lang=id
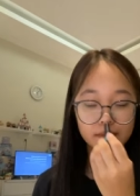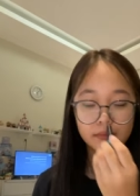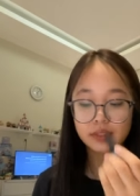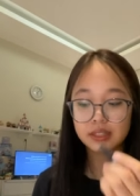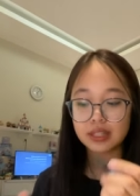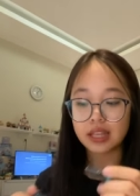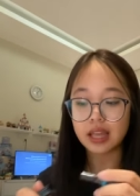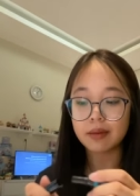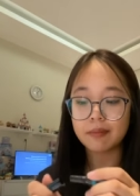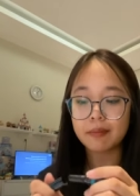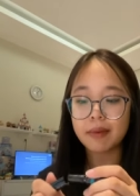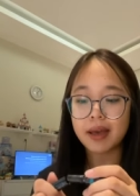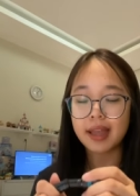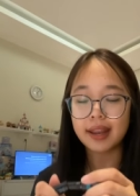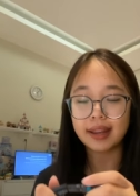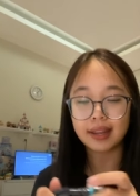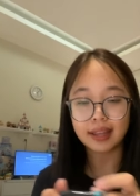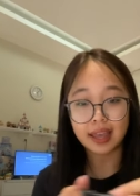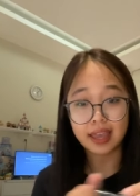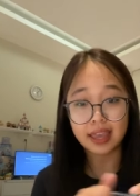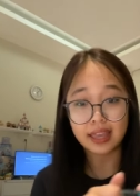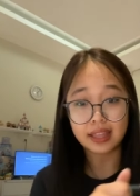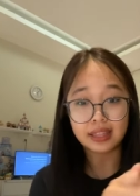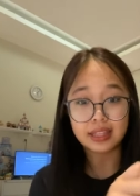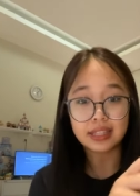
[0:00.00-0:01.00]
samaan
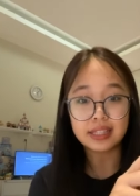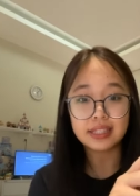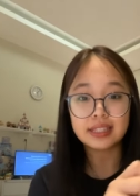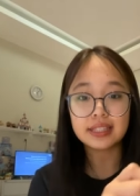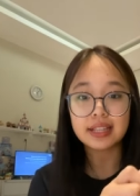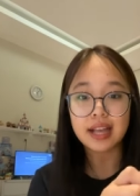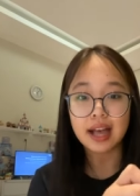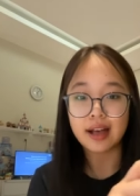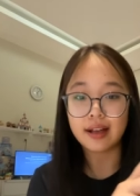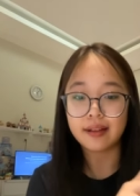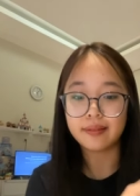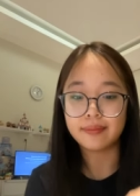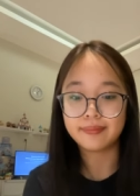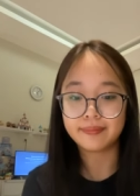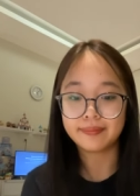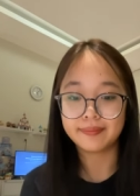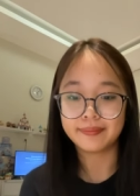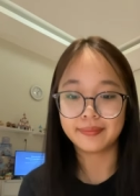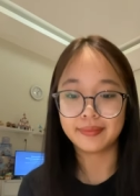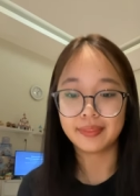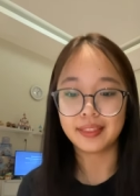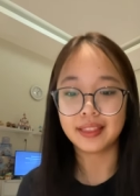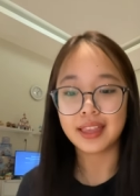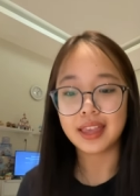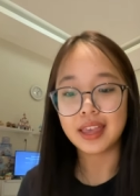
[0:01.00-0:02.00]
kayak Lisa
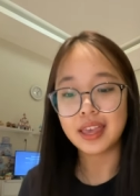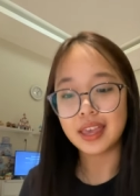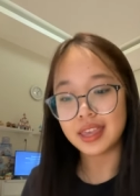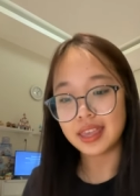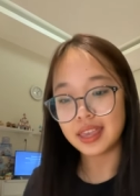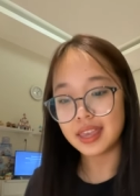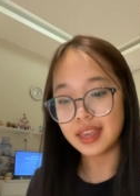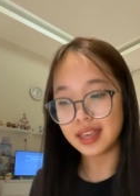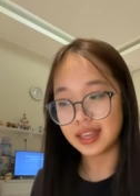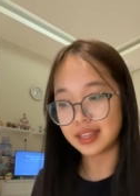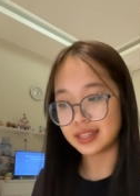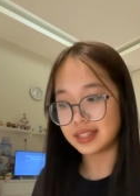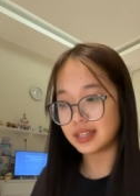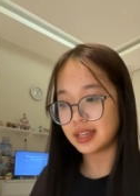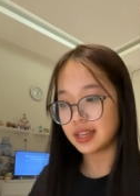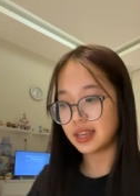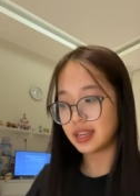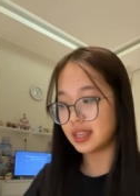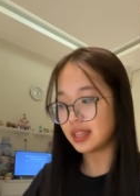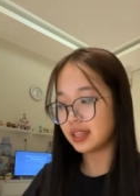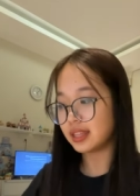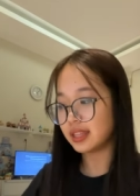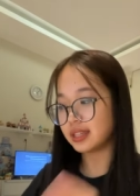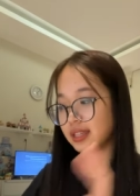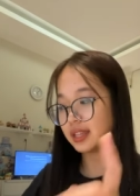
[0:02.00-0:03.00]
ya nggak sih
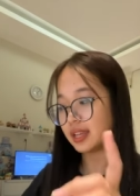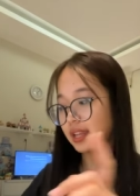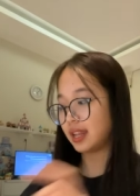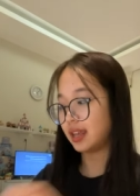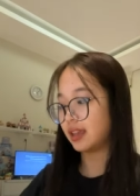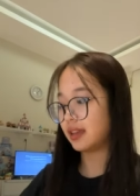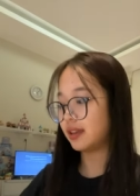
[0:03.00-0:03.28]
kayak Lisa